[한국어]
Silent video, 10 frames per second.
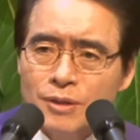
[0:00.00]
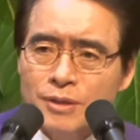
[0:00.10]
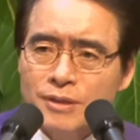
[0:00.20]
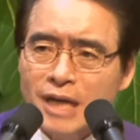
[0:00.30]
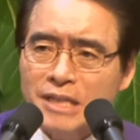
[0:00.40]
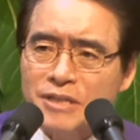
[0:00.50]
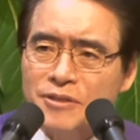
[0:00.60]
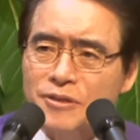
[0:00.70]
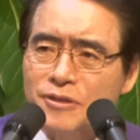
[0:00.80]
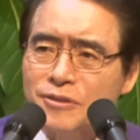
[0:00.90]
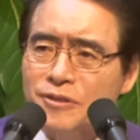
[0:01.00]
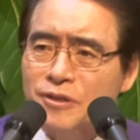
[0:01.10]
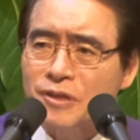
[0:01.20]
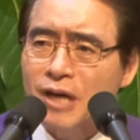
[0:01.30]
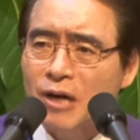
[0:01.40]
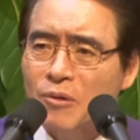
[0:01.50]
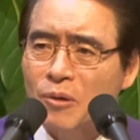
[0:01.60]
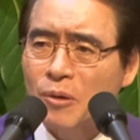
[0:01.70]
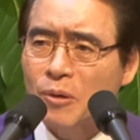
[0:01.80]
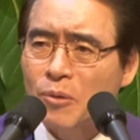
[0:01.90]
살이 썩어져
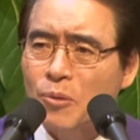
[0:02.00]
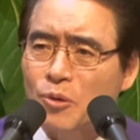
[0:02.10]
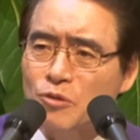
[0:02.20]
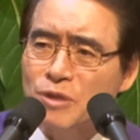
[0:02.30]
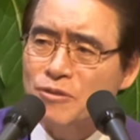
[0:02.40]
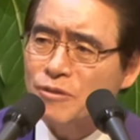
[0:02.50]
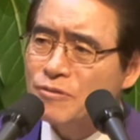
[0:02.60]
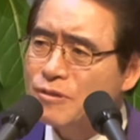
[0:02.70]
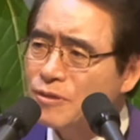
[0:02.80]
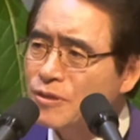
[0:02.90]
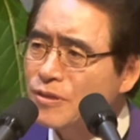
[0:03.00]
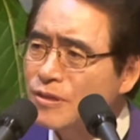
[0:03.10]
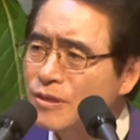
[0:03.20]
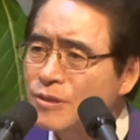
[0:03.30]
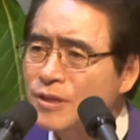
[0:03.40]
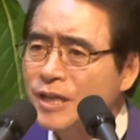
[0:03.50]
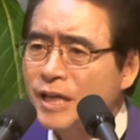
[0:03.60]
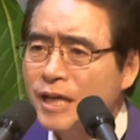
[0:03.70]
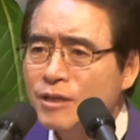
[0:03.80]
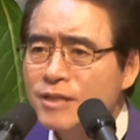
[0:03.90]
들어가고 고름이 철철 흐르는 그들에게